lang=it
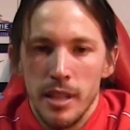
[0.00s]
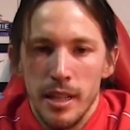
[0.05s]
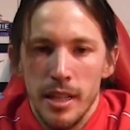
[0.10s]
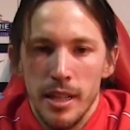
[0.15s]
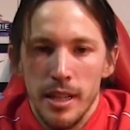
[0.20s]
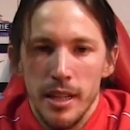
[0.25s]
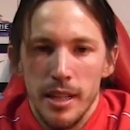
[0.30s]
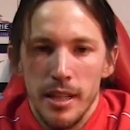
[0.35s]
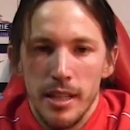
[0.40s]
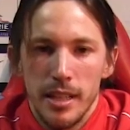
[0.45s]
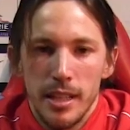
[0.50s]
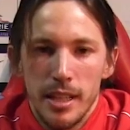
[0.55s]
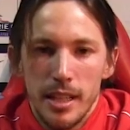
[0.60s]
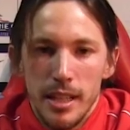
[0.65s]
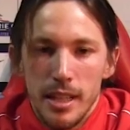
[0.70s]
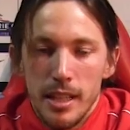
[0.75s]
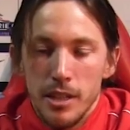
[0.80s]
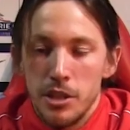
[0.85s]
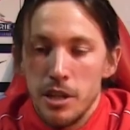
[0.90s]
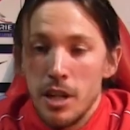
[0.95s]
Eh,
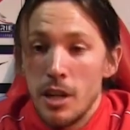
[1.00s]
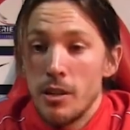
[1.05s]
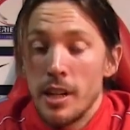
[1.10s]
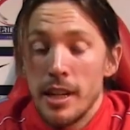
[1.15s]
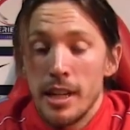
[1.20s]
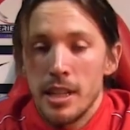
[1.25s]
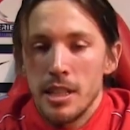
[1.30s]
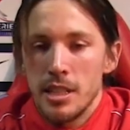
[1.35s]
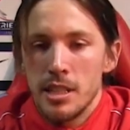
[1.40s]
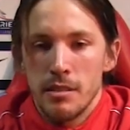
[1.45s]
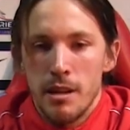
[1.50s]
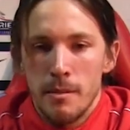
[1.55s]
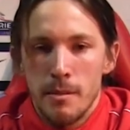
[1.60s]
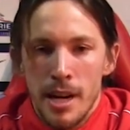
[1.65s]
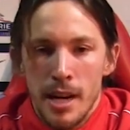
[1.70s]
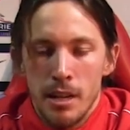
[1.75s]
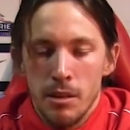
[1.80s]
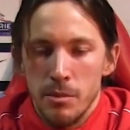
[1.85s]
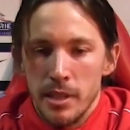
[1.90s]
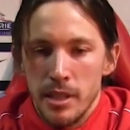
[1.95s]
ci danno una grandissima
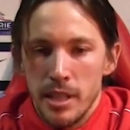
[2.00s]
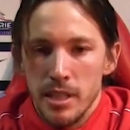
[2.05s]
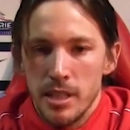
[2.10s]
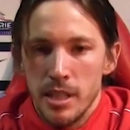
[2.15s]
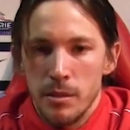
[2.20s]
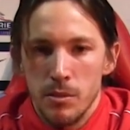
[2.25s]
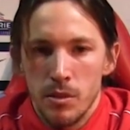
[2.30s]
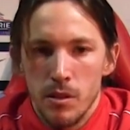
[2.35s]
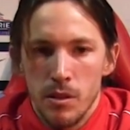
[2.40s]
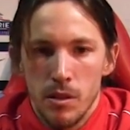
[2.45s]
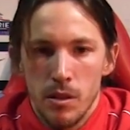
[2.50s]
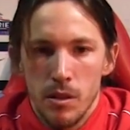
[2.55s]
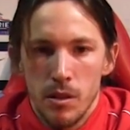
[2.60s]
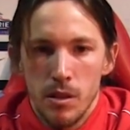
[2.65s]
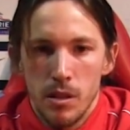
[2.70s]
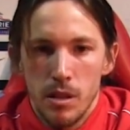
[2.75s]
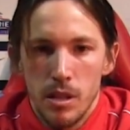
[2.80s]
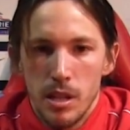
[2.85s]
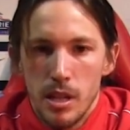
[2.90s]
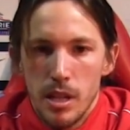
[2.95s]
mano perché
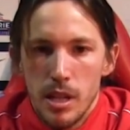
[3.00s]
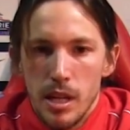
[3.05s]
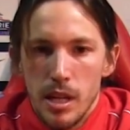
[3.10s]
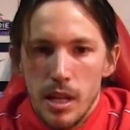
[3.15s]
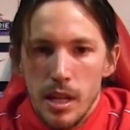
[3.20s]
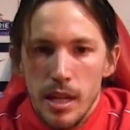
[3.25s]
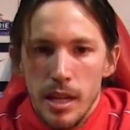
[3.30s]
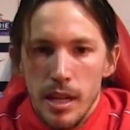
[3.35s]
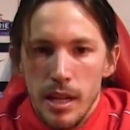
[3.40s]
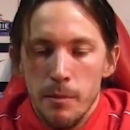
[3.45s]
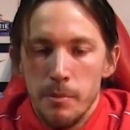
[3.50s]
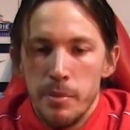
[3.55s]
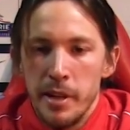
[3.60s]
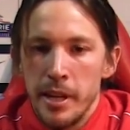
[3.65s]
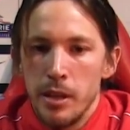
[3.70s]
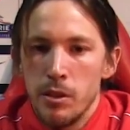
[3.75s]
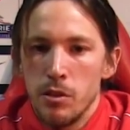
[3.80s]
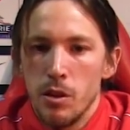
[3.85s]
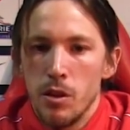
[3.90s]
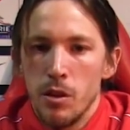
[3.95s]
siamo, è un
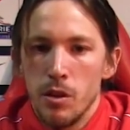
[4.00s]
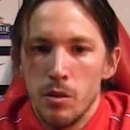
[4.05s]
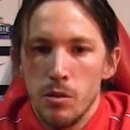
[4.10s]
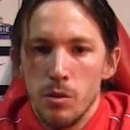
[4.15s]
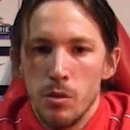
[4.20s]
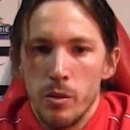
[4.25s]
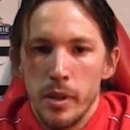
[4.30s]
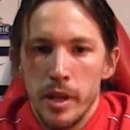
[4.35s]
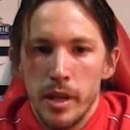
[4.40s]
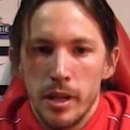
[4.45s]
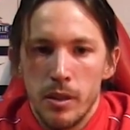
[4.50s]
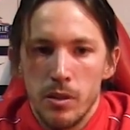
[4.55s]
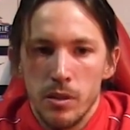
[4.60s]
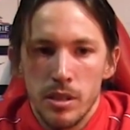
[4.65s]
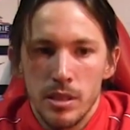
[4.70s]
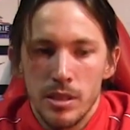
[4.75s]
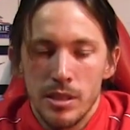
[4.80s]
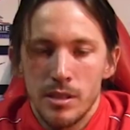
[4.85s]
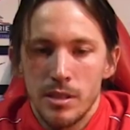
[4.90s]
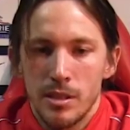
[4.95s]
periodo comunque
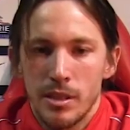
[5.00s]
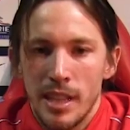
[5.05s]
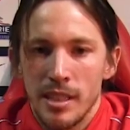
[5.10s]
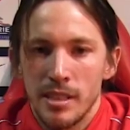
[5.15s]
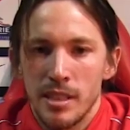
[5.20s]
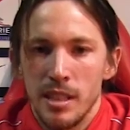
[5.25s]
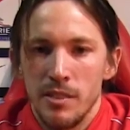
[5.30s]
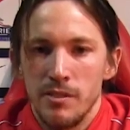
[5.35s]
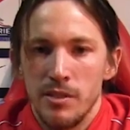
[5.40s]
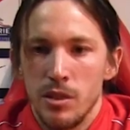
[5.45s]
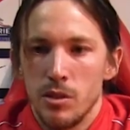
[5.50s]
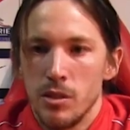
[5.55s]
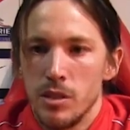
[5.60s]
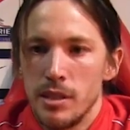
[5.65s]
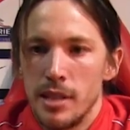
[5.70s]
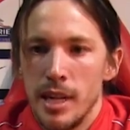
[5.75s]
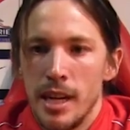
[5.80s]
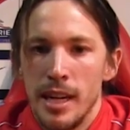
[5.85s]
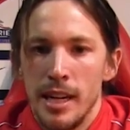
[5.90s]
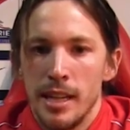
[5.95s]
con tante
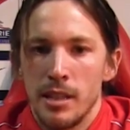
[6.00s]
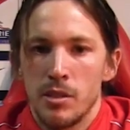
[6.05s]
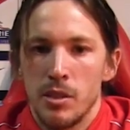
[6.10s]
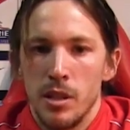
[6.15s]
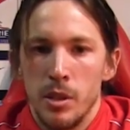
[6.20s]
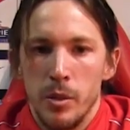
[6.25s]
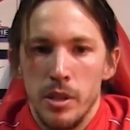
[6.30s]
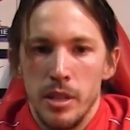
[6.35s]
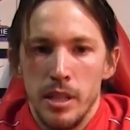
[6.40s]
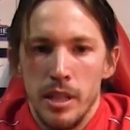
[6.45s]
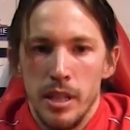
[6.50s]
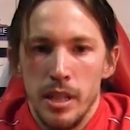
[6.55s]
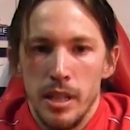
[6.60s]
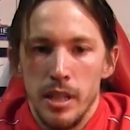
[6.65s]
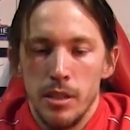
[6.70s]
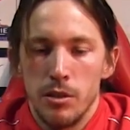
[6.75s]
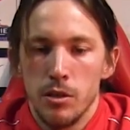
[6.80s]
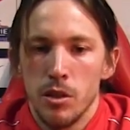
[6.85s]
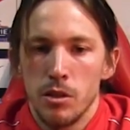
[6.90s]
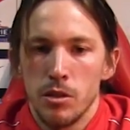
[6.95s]
difficoltà ecco, e quindi
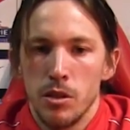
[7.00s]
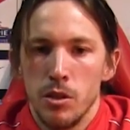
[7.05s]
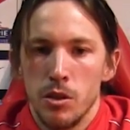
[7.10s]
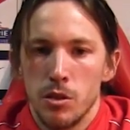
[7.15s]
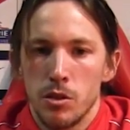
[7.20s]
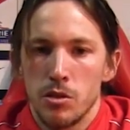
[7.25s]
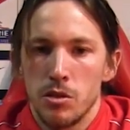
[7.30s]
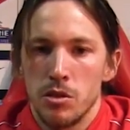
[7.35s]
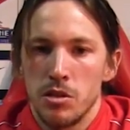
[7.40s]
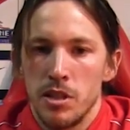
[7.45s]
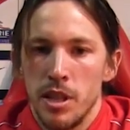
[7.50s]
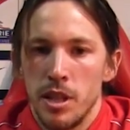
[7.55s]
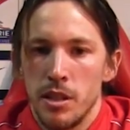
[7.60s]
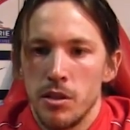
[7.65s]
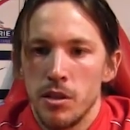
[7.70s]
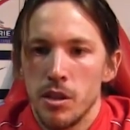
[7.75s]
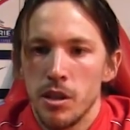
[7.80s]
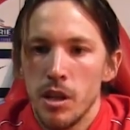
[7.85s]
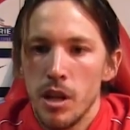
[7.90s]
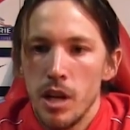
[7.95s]
il, loro
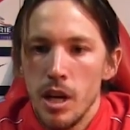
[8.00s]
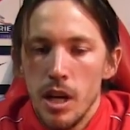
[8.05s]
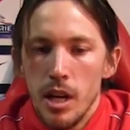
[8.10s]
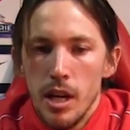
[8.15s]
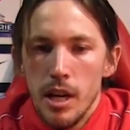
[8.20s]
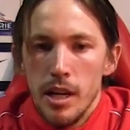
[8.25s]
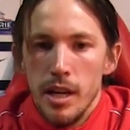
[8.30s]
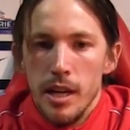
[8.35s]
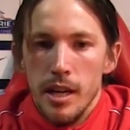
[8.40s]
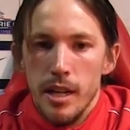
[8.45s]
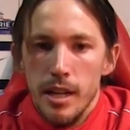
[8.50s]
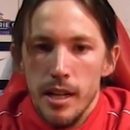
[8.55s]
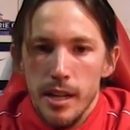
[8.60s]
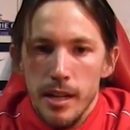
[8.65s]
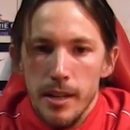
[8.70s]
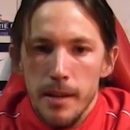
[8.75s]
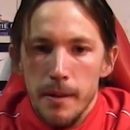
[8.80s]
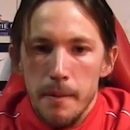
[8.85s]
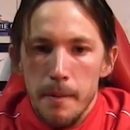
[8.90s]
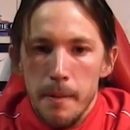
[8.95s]
sostegno
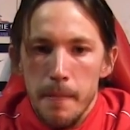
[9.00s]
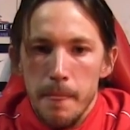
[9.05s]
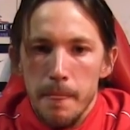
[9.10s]
eh,